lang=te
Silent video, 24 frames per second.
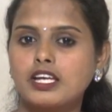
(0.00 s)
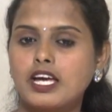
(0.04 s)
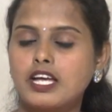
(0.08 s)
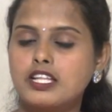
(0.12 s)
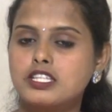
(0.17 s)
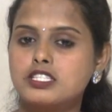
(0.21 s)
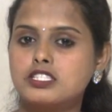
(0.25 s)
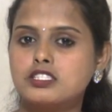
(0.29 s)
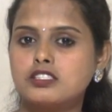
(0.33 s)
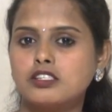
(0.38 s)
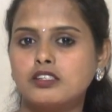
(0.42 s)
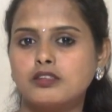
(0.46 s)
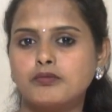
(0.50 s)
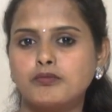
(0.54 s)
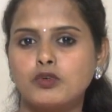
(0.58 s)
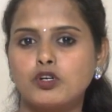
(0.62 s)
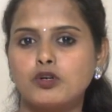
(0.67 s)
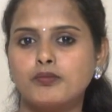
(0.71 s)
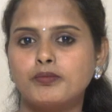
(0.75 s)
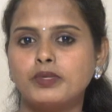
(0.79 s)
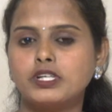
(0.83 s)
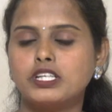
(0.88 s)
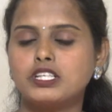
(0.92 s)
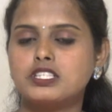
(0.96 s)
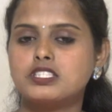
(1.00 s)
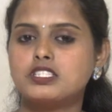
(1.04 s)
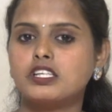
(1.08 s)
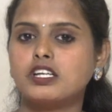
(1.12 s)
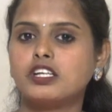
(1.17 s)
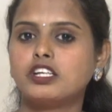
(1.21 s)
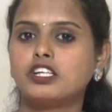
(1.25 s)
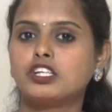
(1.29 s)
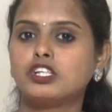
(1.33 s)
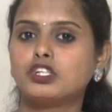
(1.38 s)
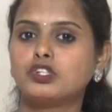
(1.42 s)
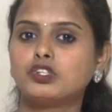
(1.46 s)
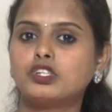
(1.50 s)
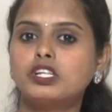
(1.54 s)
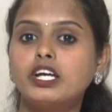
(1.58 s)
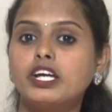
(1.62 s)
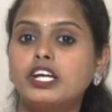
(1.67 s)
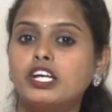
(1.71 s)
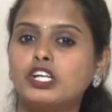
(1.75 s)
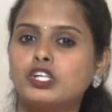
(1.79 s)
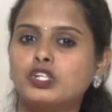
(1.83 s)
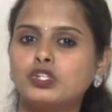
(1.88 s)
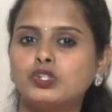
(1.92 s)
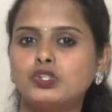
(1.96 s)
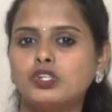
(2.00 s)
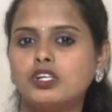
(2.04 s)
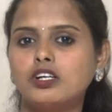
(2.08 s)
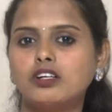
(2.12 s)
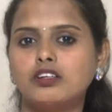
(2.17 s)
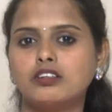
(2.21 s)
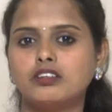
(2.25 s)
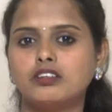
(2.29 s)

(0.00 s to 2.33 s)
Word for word: క్యాన్సర్ ప్రాపర్టీస్ అనేటివి కూడా ఎక్కువగా